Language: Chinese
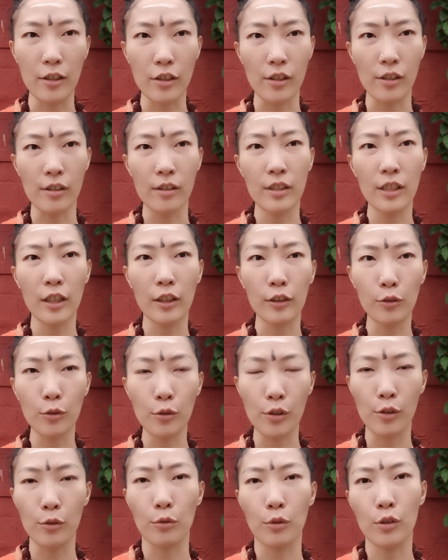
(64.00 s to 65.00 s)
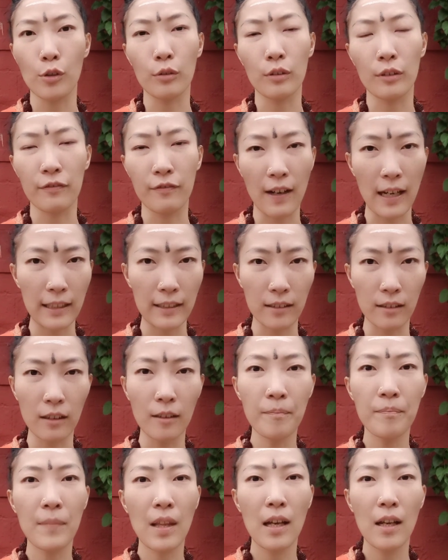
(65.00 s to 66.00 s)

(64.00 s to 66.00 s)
实。这个就是宇宙的法则。